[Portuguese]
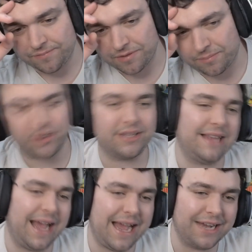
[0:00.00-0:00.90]

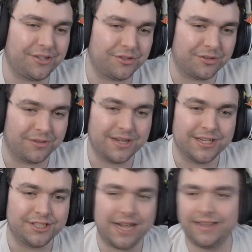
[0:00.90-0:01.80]
portátil,
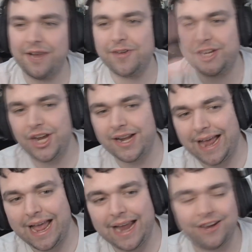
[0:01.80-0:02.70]
já tem o Steam
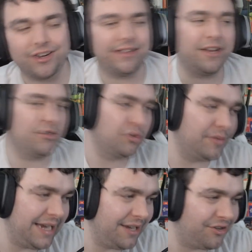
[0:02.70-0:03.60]
Deck, já tem o
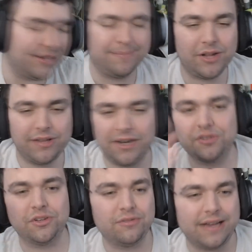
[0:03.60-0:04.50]
Switch. Meu
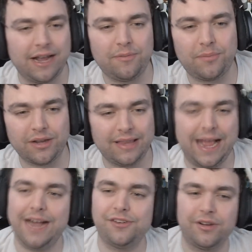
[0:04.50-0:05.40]
Deus, eu não quero um
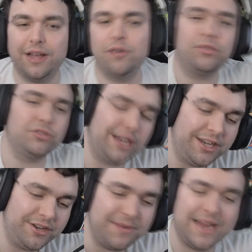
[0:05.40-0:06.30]
portátil, eu quero um
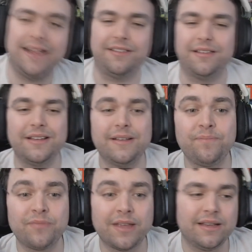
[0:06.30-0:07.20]
console de mesa.
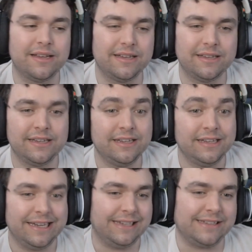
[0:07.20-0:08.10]

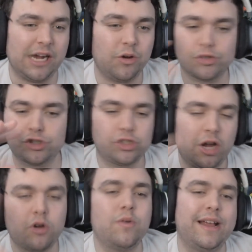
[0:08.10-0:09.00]
Então,
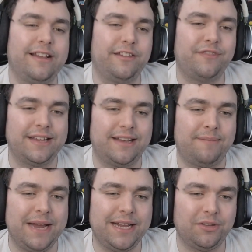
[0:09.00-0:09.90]
só com esse
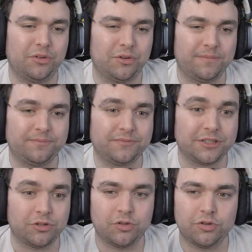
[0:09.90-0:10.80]
vazamento,
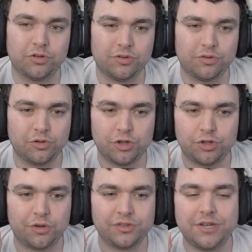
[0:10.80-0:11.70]
o, o
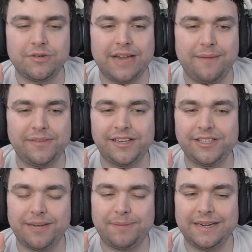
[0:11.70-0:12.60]
Joãozinho Games ele
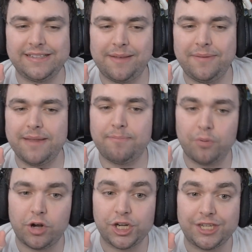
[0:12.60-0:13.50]
já percebe que,
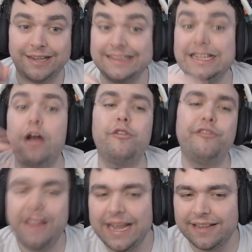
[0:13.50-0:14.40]
poxa,
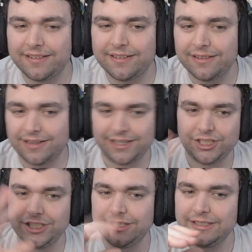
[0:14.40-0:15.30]
talvez a
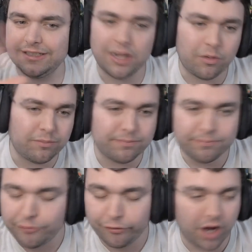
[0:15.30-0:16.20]
gente não
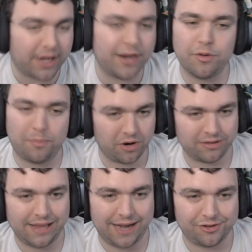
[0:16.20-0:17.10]
foque no
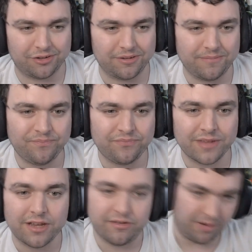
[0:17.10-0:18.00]
portátil.
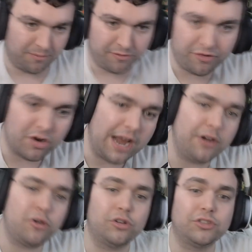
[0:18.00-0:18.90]
Vamos focar
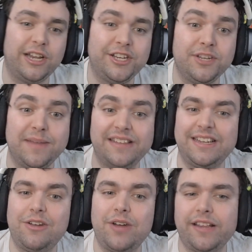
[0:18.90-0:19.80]
no console de
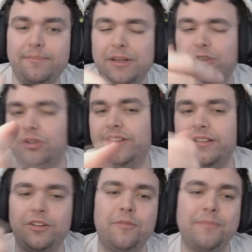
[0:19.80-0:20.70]
mesa, que é o que as pessoas
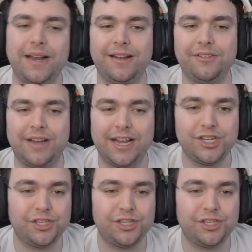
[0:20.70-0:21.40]
estão esperando que a gente